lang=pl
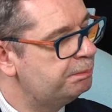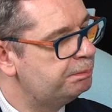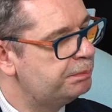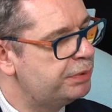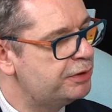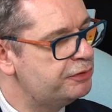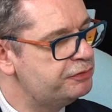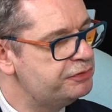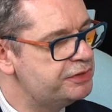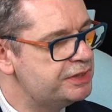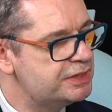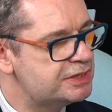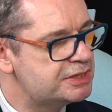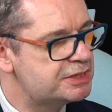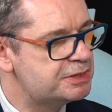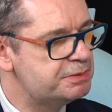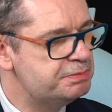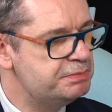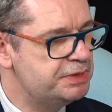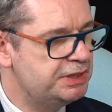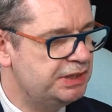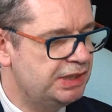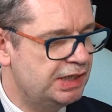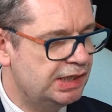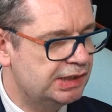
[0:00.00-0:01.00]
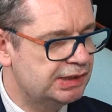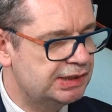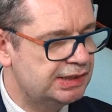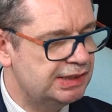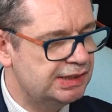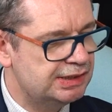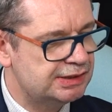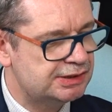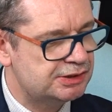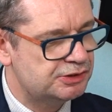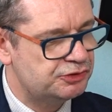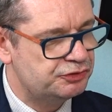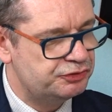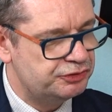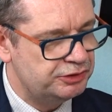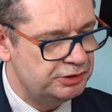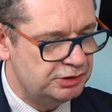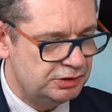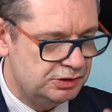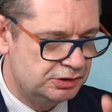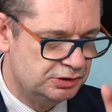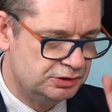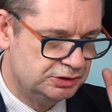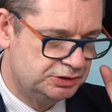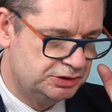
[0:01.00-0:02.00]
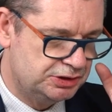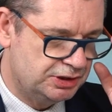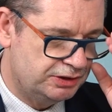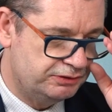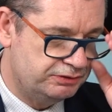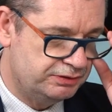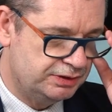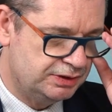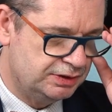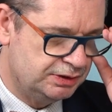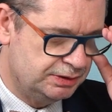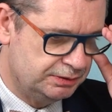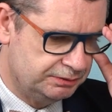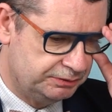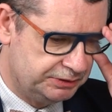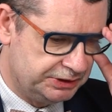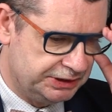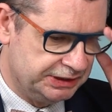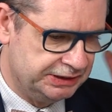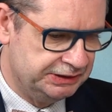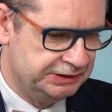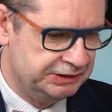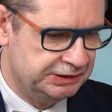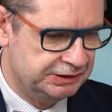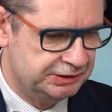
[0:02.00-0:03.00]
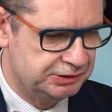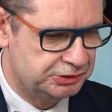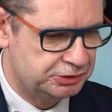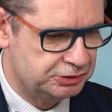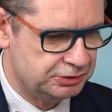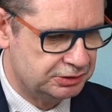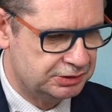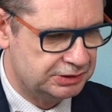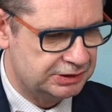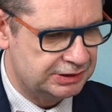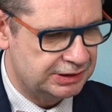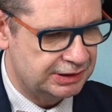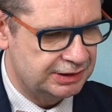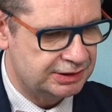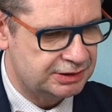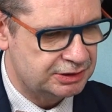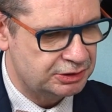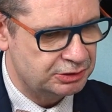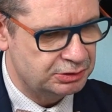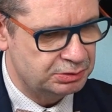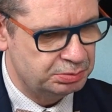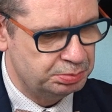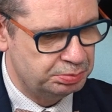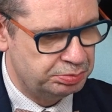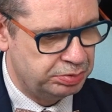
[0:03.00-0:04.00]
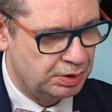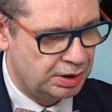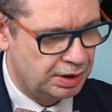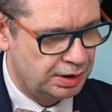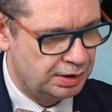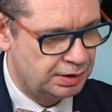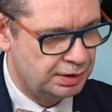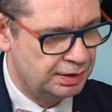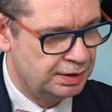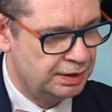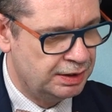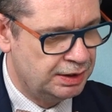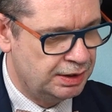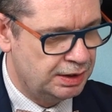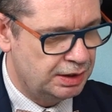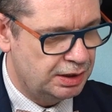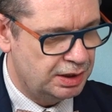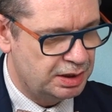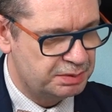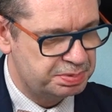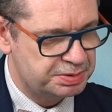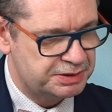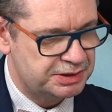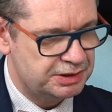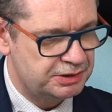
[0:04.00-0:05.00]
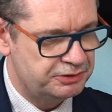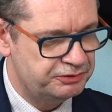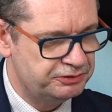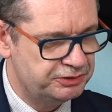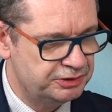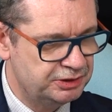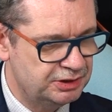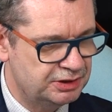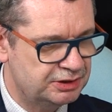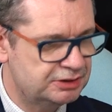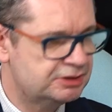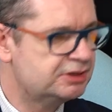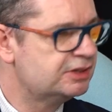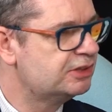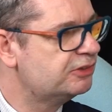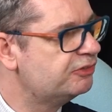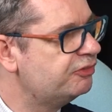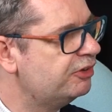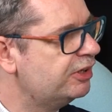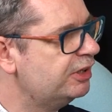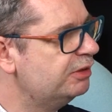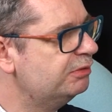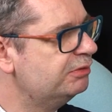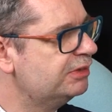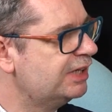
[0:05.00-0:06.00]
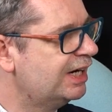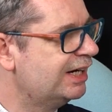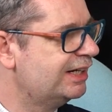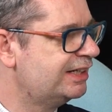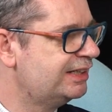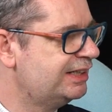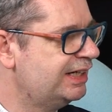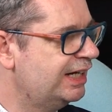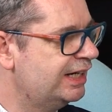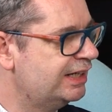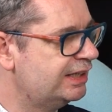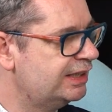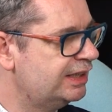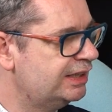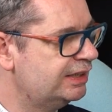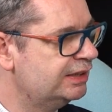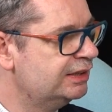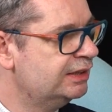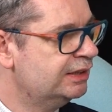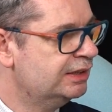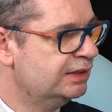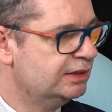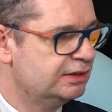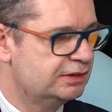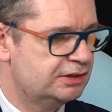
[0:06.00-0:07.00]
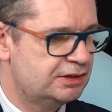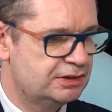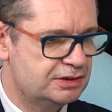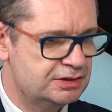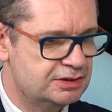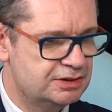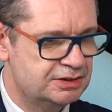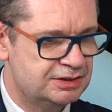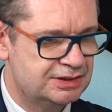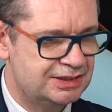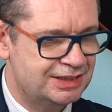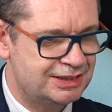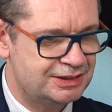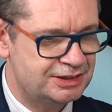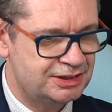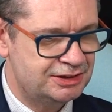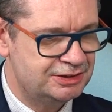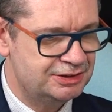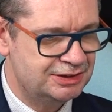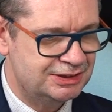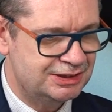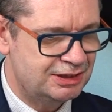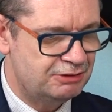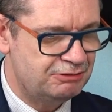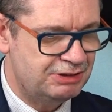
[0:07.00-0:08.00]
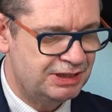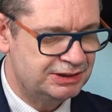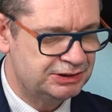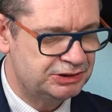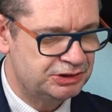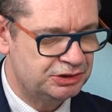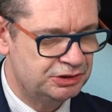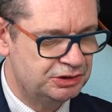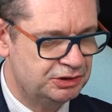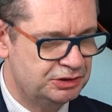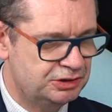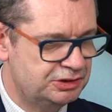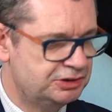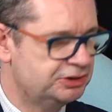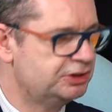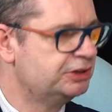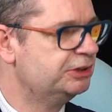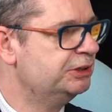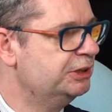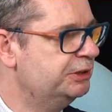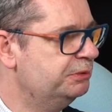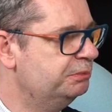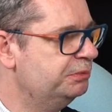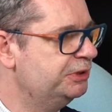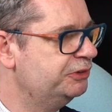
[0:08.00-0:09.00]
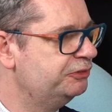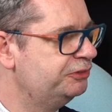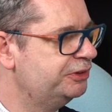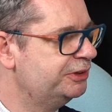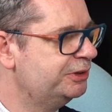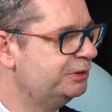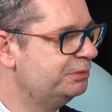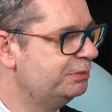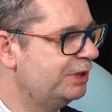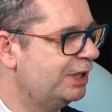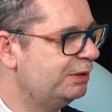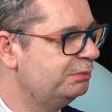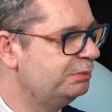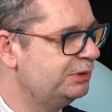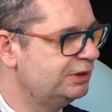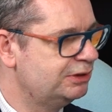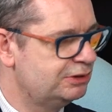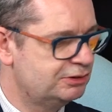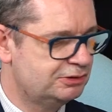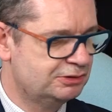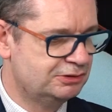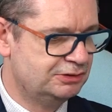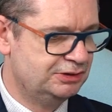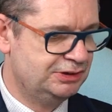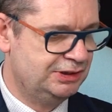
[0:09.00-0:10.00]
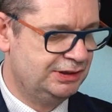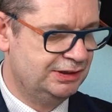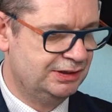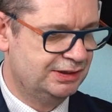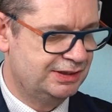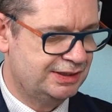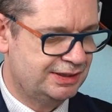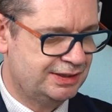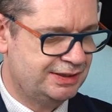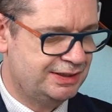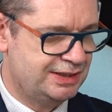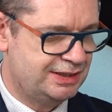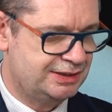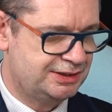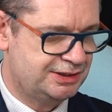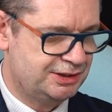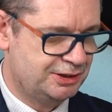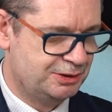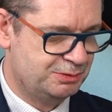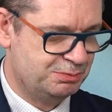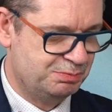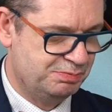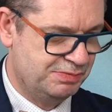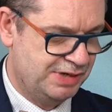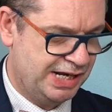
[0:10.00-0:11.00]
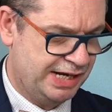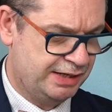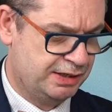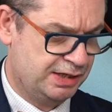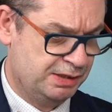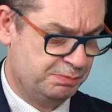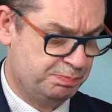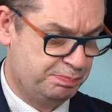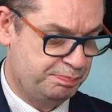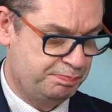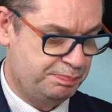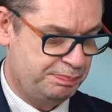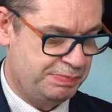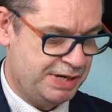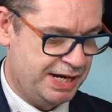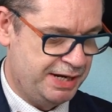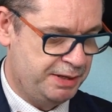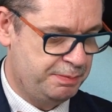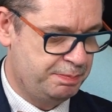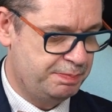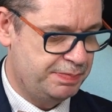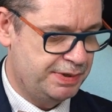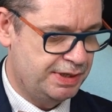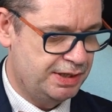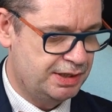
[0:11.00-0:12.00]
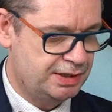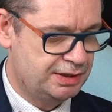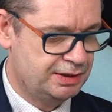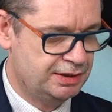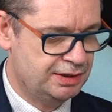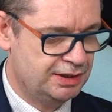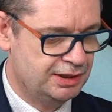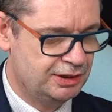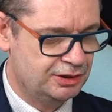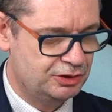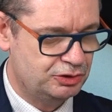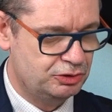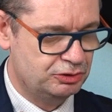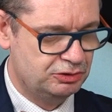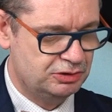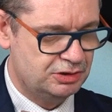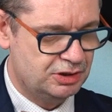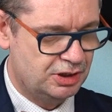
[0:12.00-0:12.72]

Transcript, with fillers: powiedz mi, jaki jest Twój kluczowy czynnik sukcesu, bo obserwując Twoją karierę, to zarządzałaś różnymi firmami. Tu International Paper, tu